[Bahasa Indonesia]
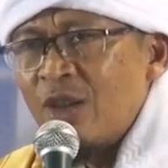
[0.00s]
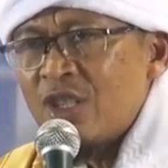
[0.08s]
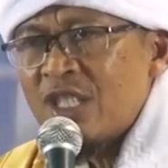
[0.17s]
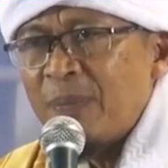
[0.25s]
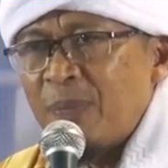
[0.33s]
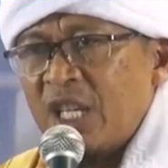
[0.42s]

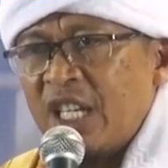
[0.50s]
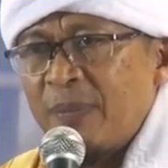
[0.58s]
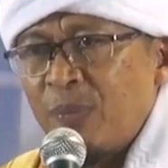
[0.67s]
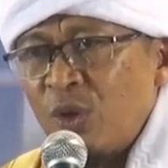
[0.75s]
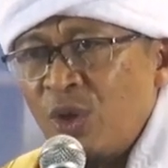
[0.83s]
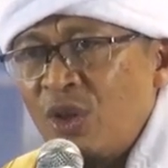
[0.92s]
dosa
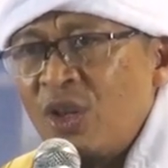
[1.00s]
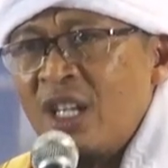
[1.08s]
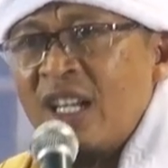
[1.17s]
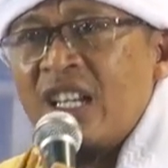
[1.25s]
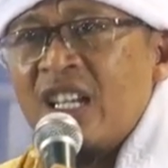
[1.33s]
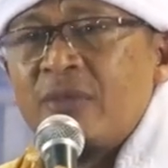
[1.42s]
penipu
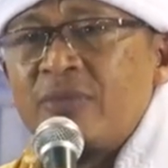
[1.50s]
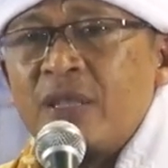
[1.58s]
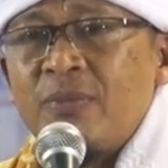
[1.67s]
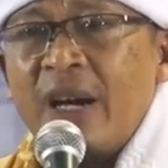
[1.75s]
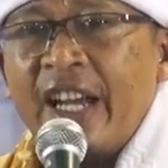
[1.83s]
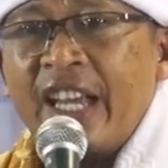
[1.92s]

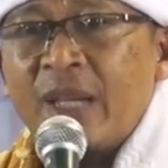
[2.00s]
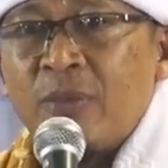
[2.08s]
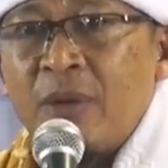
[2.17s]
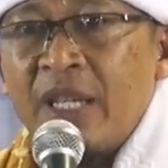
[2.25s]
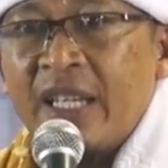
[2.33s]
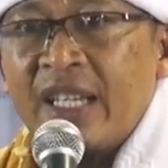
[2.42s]
lebih baik
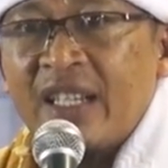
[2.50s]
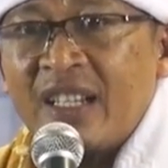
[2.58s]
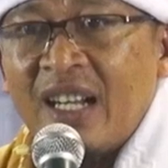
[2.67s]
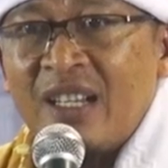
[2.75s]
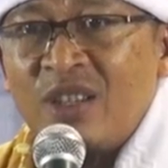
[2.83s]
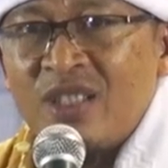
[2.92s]

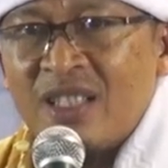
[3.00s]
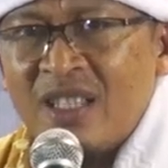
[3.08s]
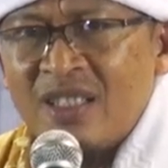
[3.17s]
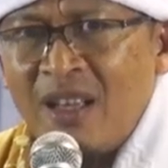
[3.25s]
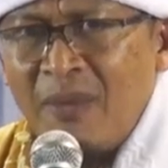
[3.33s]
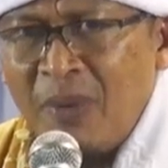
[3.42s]
memikirkan
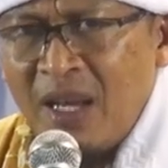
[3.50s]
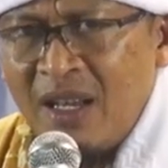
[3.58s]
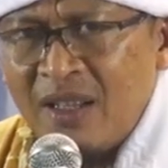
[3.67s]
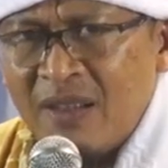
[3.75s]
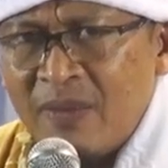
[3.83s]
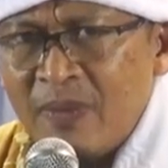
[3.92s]
dosa
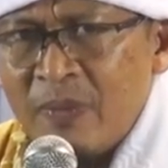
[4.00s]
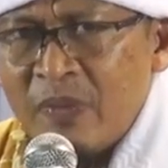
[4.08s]
siapa